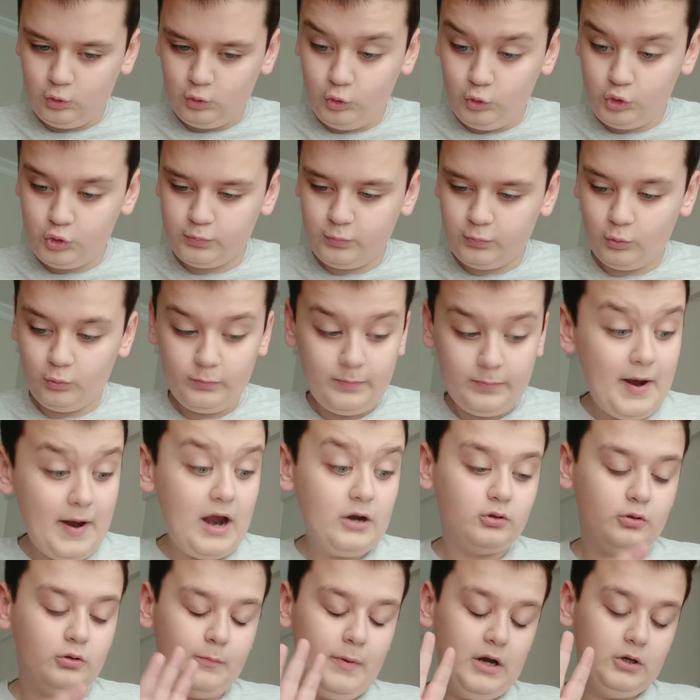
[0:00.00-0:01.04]
3
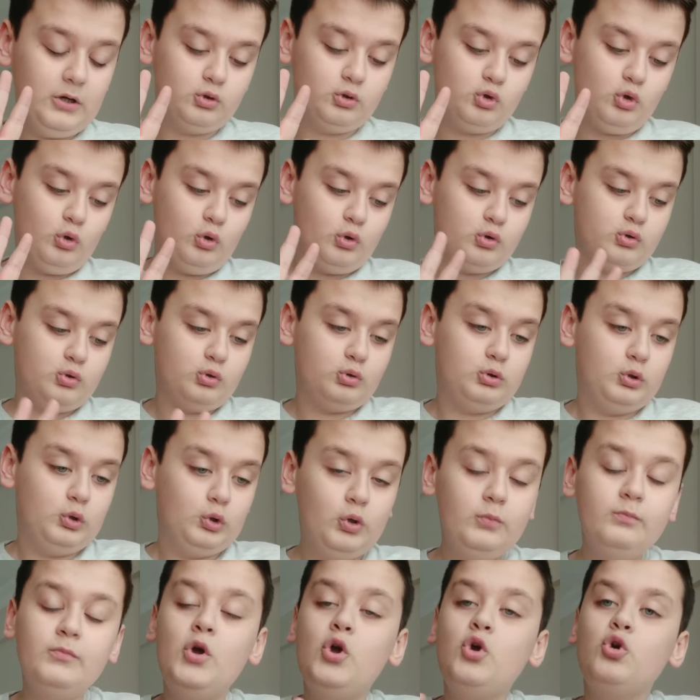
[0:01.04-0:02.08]
pardon pardon çok özür
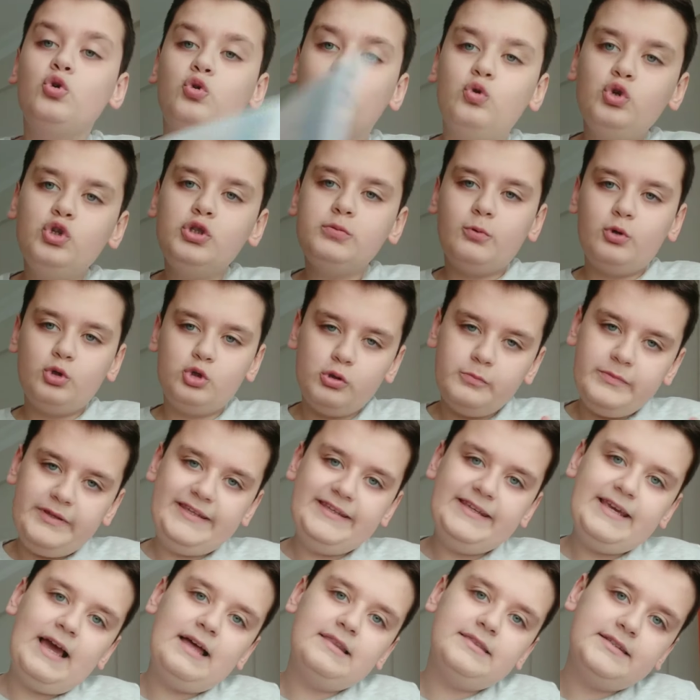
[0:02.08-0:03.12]
diliyorum. 3 boşum
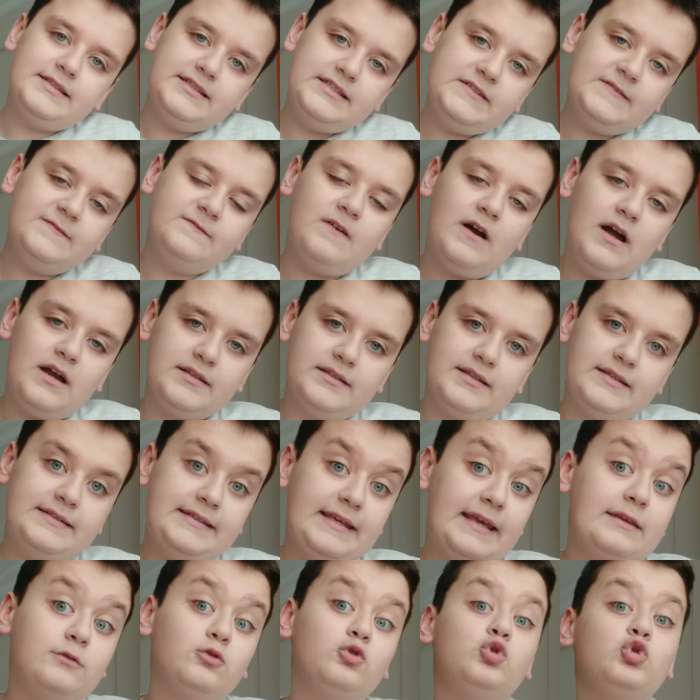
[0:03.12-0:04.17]
2 yanlışım vardı
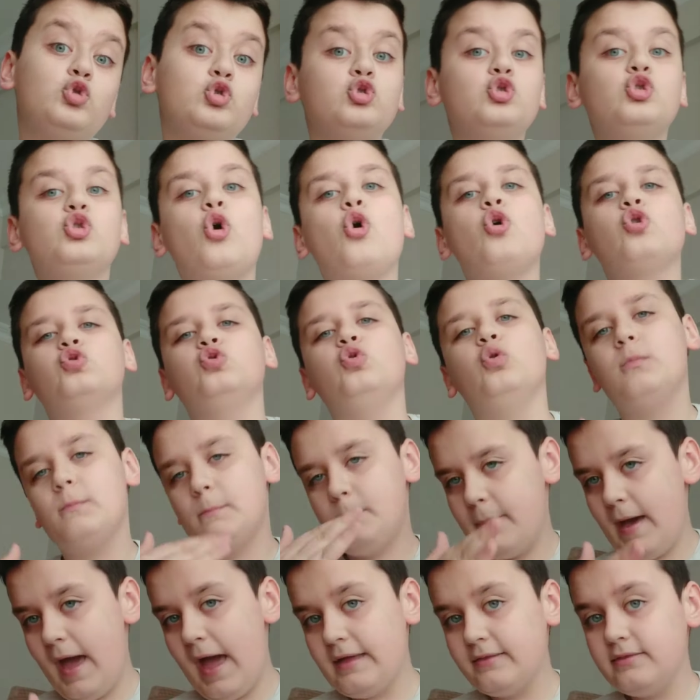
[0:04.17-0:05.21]
diye
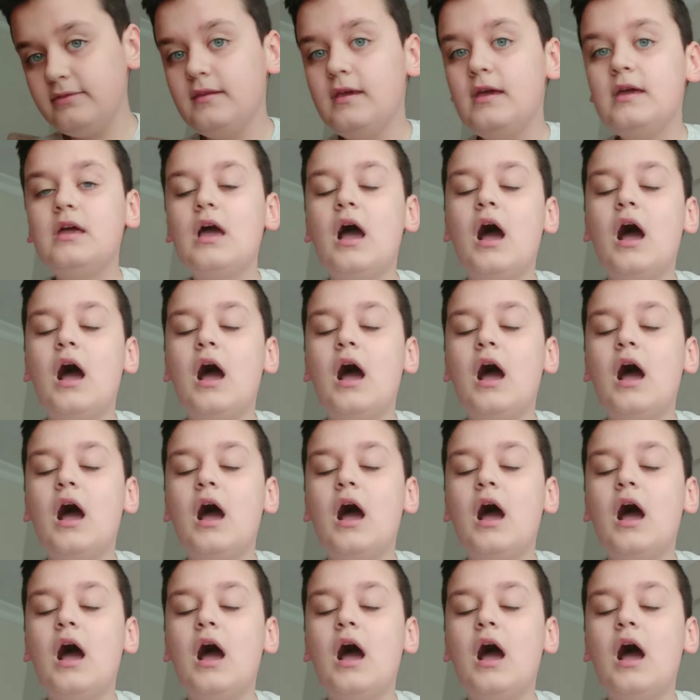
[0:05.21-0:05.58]
düşünüyordum ben.